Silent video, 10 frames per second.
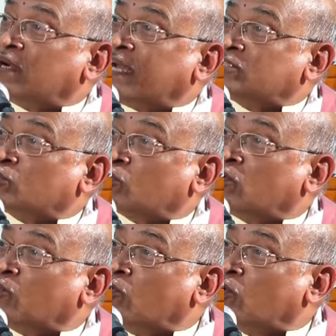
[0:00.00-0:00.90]
ఉన్నాడా
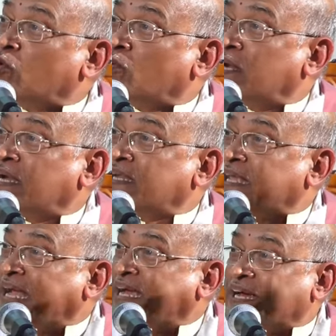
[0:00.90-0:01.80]
శుక్రుడు మూడులో ఉన్నాడంటే
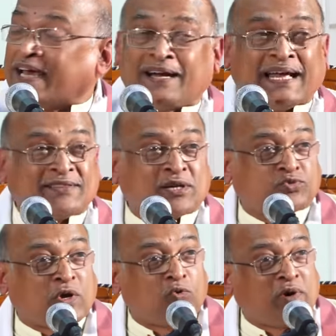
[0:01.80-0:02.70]
ఎక్కడ లేడు అందరూ
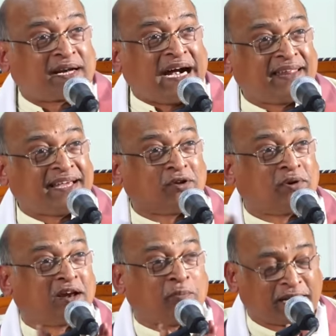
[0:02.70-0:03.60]
స్వామివారి కాళ్ళ దగ్గర
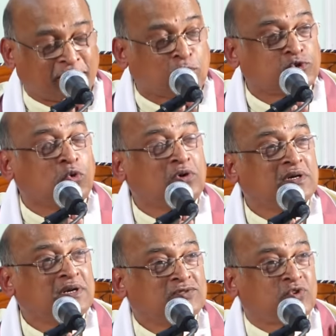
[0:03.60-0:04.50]
ఉన్నారు మాట్లాడుకోవచ్చు
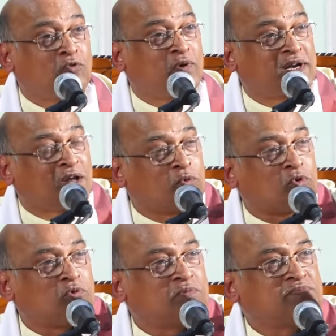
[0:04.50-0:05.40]
స్వామివారిని
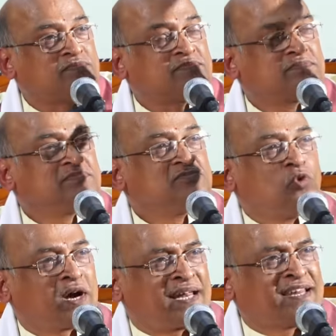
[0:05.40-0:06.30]
నమ్ముకు
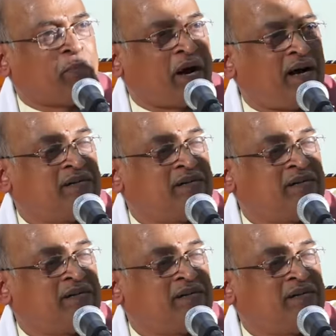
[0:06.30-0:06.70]
ఒకటే దెబ్బ